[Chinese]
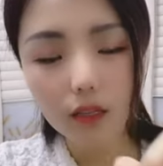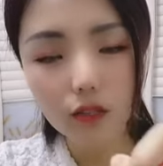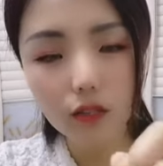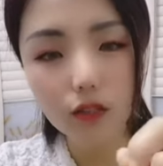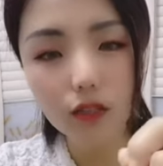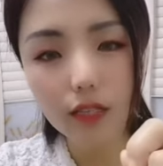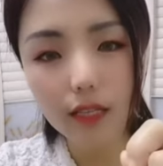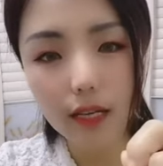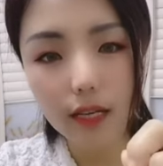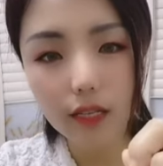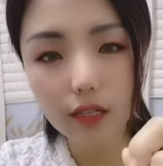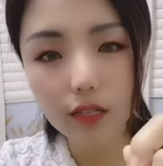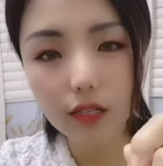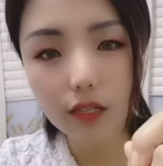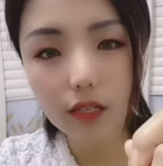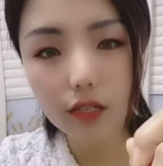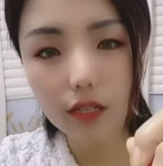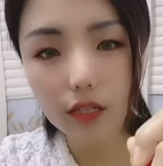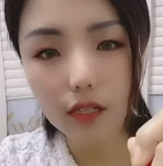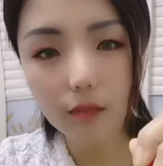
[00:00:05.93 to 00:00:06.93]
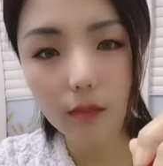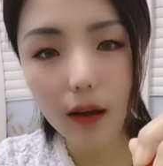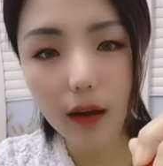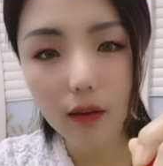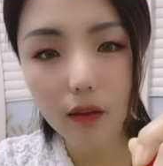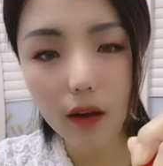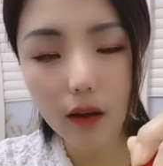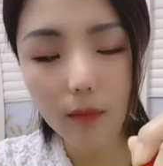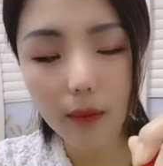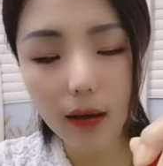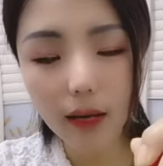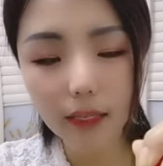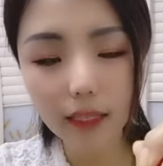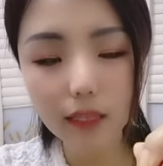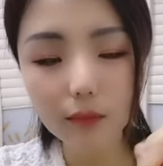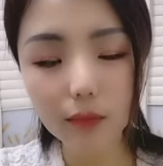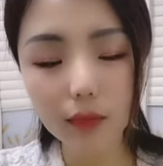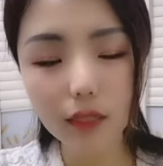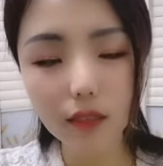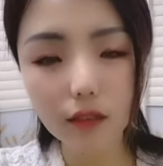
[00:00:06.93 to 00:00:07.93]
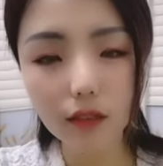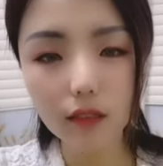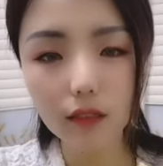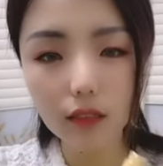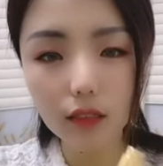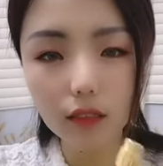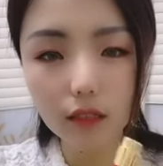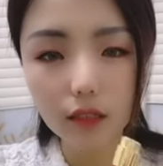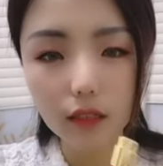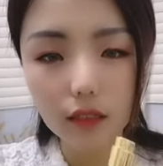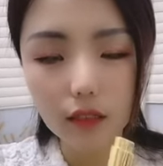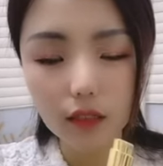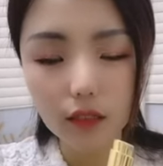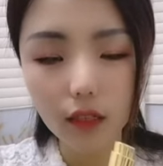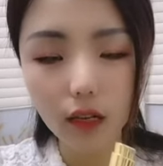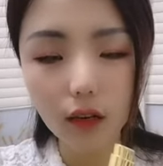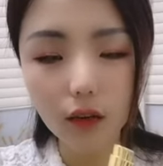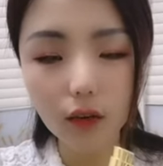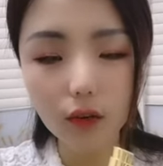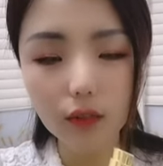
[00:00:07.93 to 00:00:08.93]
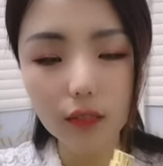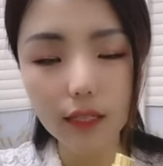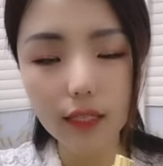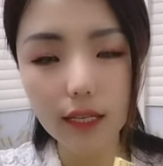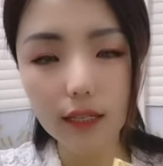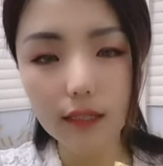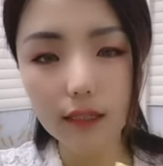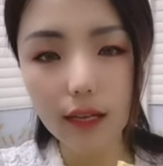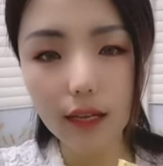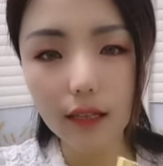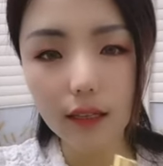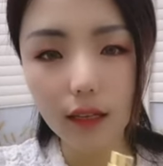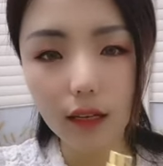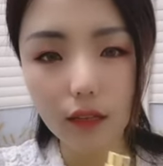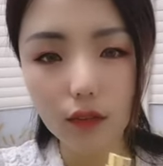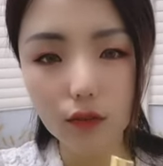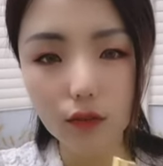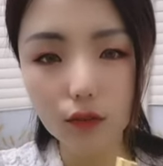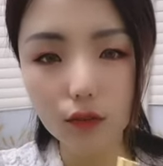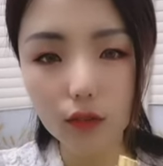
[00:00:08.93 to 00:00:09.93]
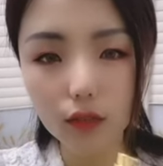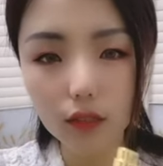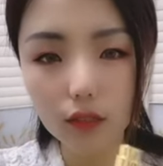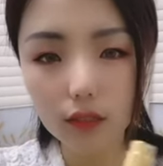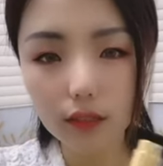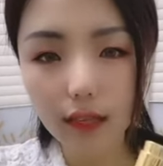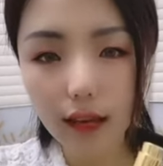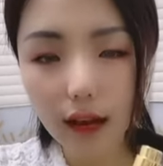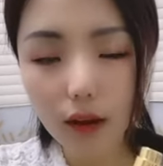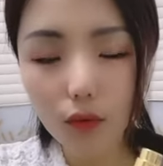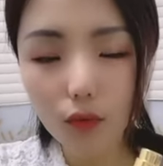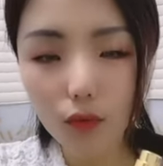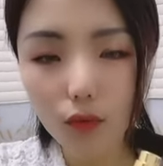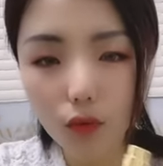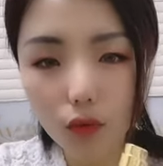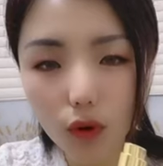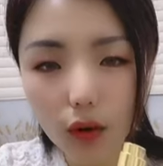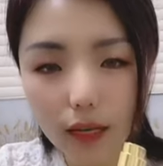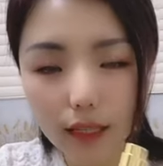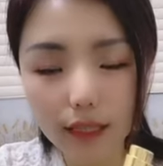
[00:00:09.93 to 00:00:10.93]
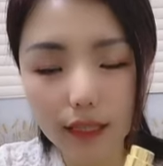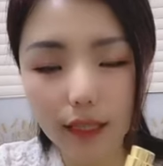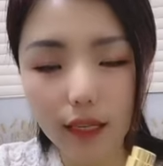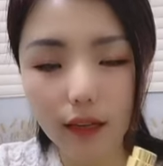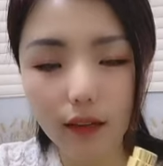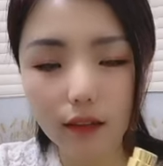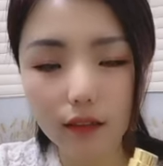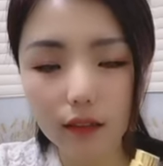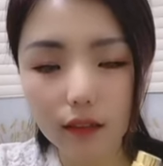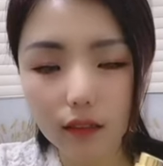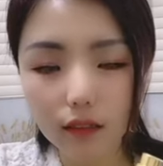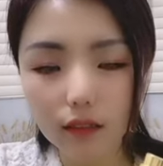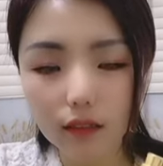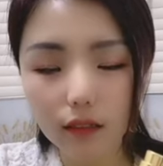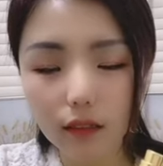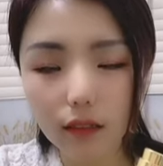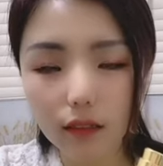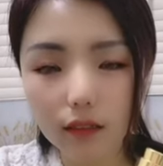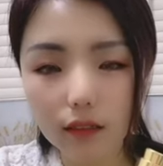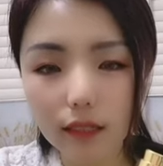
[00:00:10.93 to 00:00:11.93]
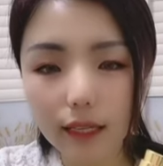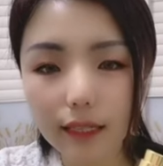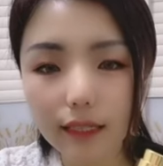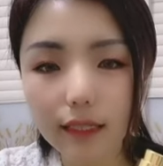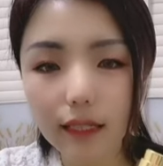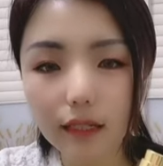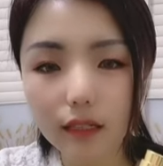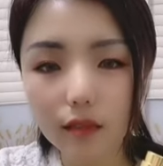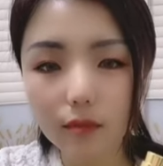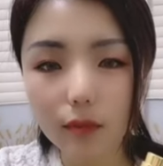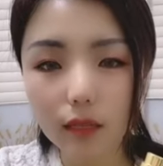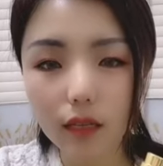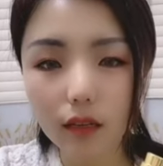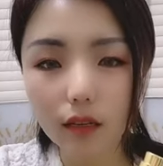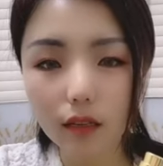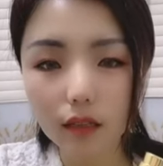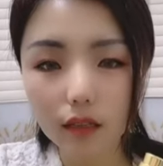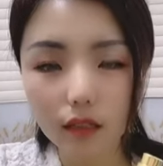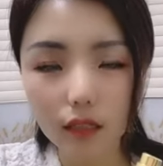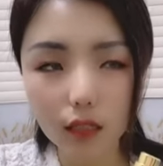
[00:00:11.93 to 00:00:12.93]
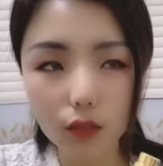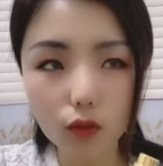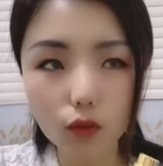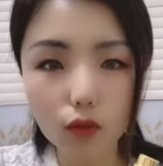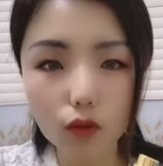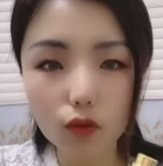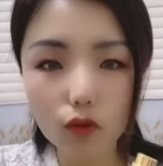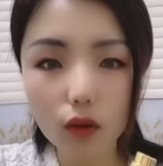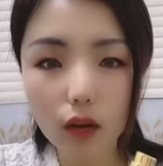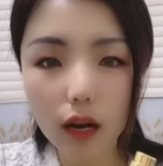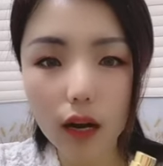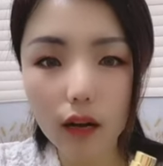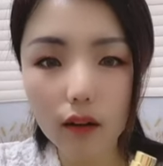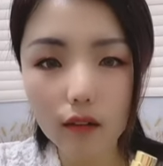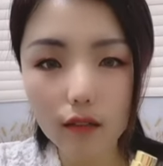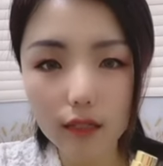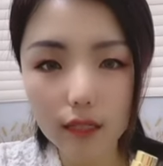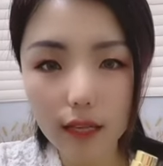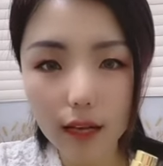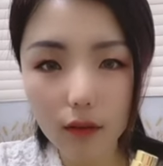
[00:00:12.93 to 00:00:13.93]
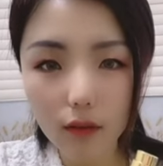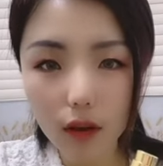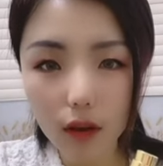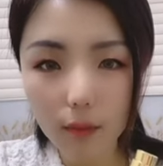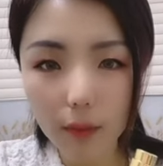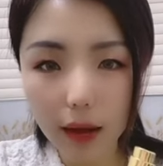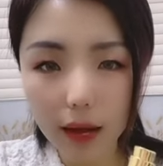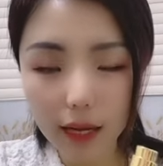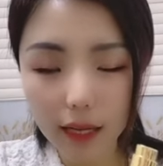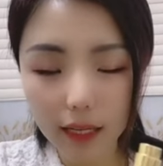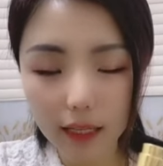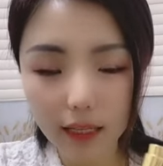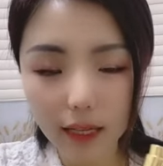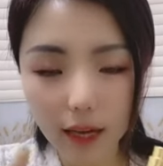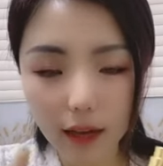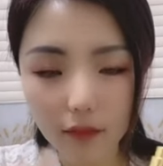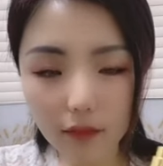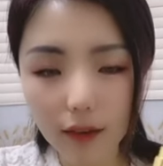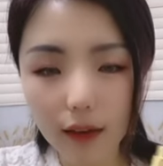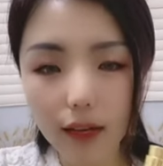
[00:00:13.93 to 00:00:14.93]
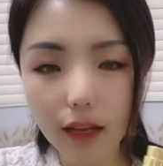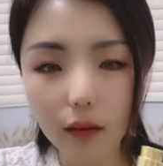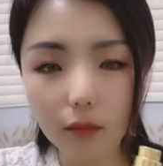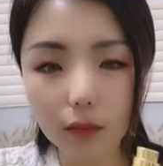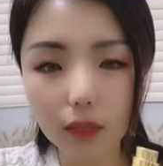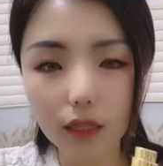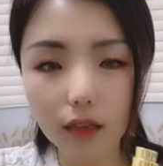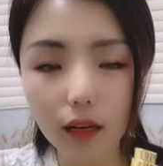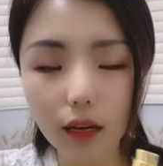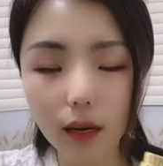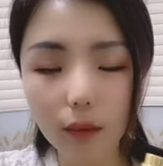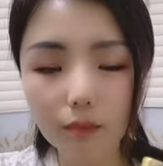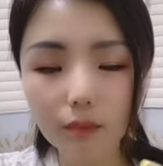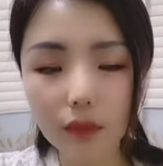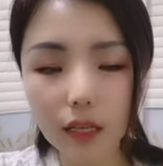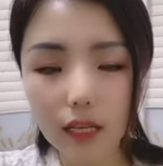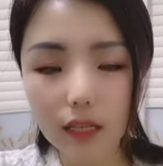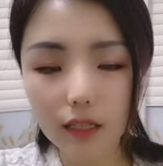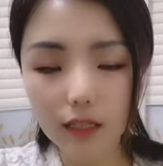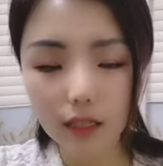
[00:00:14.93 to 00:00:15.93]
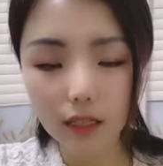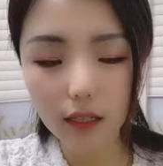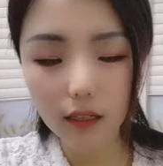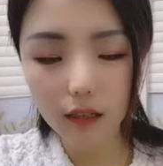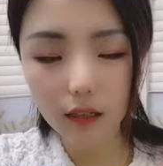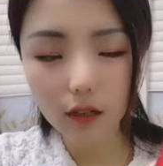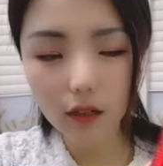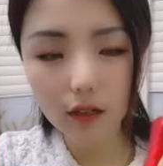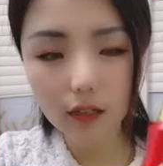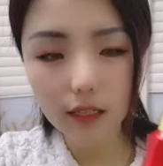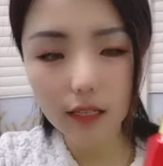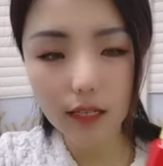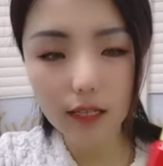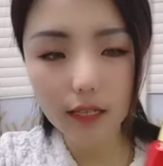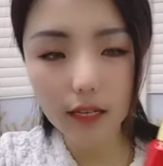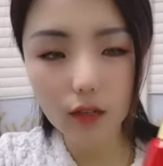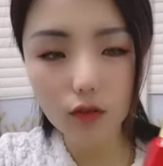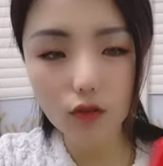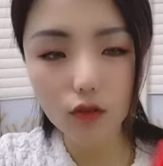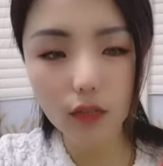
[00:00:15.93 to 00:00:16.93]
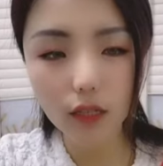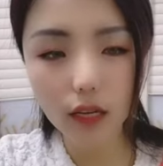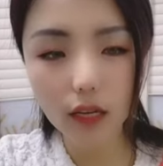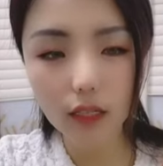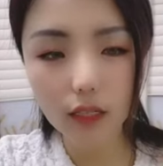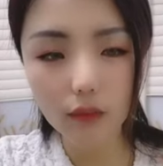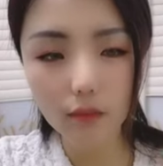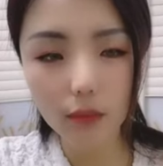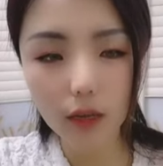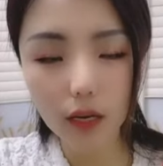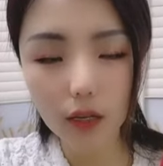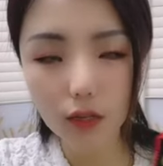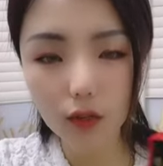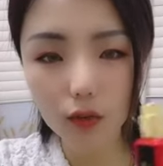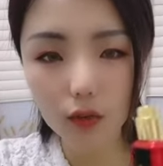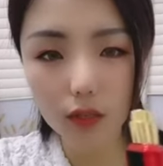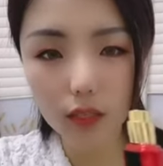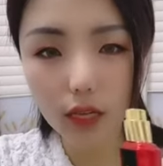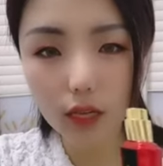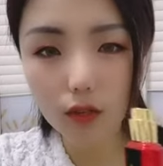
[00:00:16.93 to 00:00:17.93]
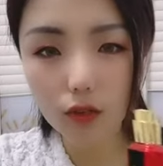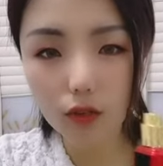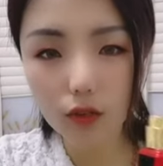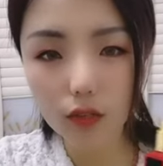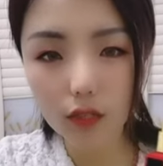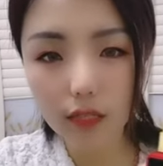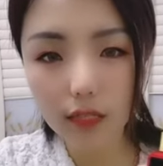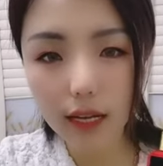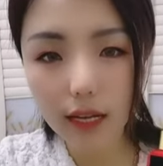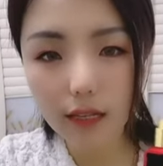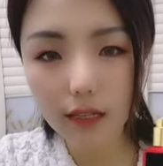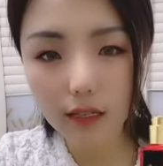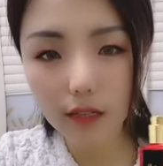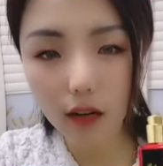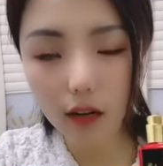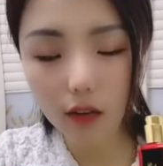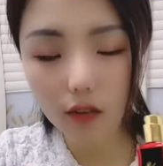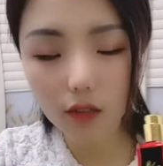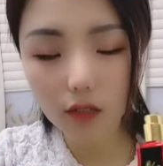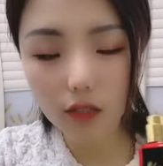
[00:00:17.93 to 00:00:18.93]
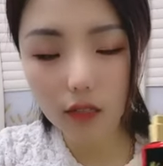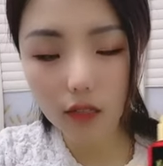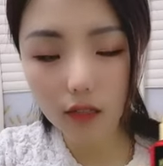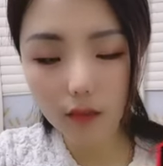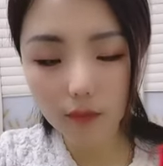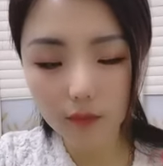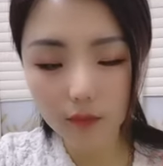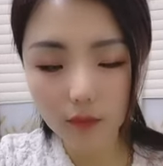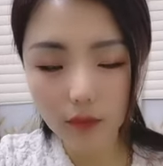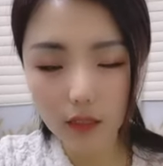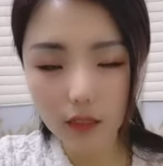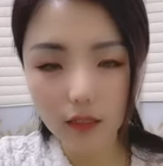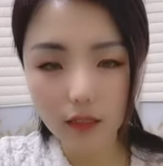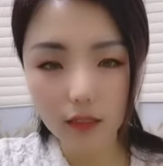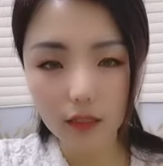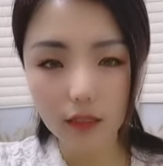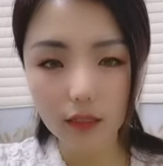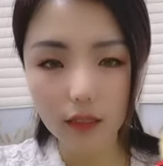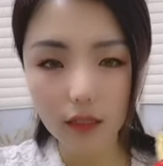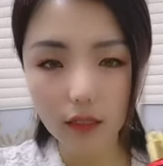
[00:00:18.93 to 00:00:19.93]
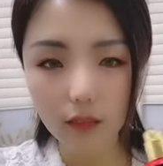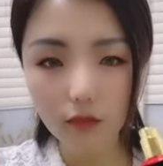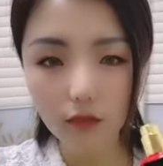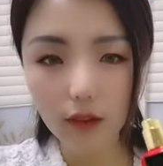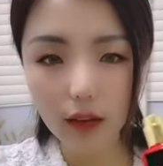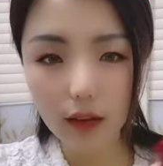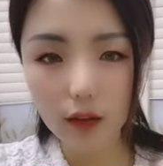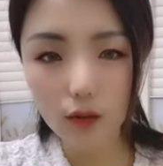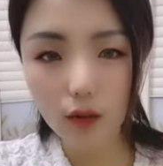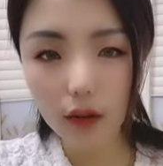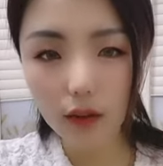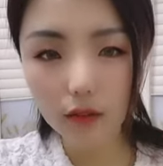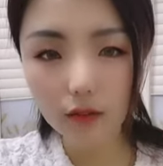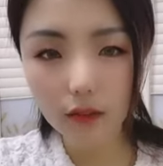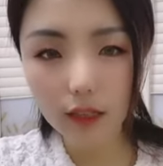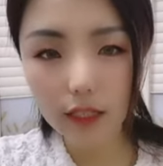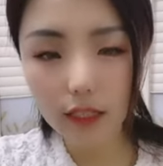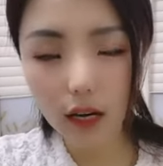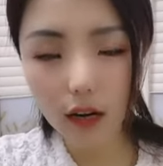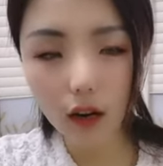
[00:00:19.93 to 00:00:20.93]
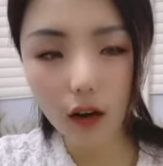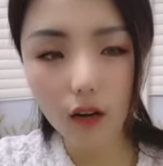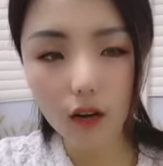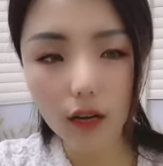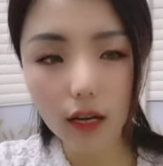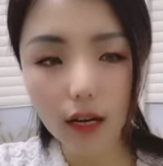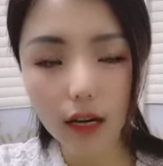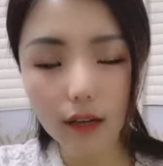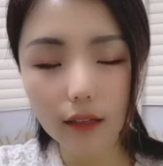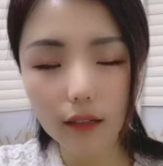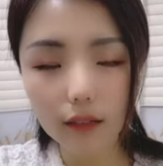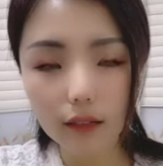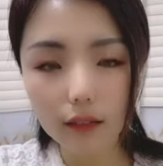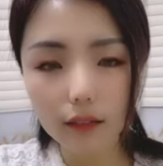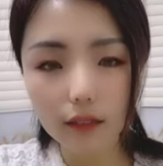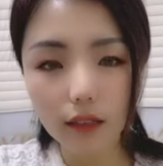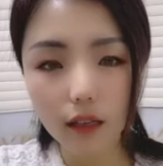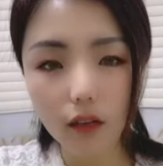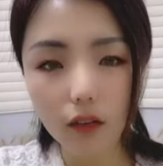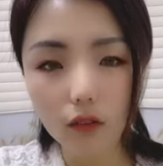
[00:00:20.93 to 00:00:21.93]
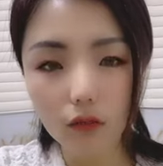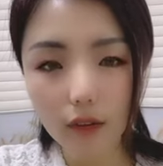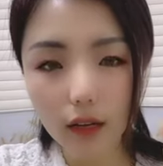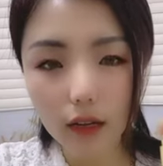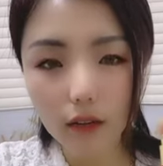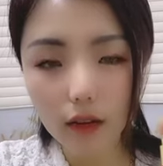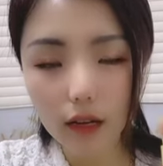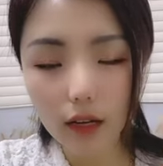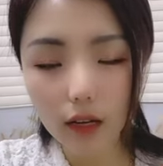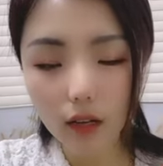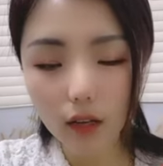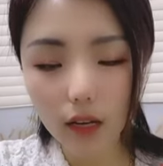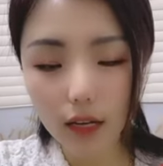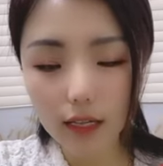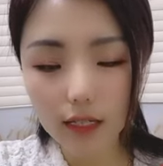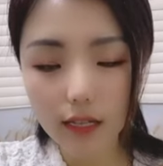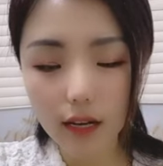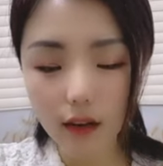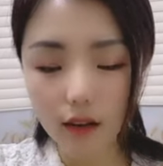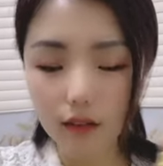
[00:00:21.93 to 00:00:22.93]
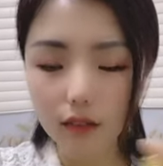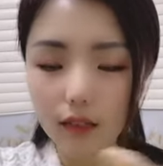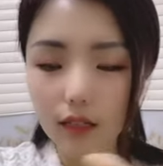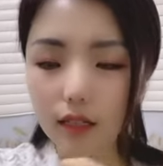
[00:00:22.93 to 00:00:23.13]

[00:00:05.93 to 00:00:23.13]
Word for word: 之前是十八块八一瓶，然后现在呢就是加五块钱，呃，再赠一瓶，也就是说二十三块八给大家发两瓶啊。这个高跟鞋香水呢，里边有香水三十毫升，外观非常好看，然后外观高大上。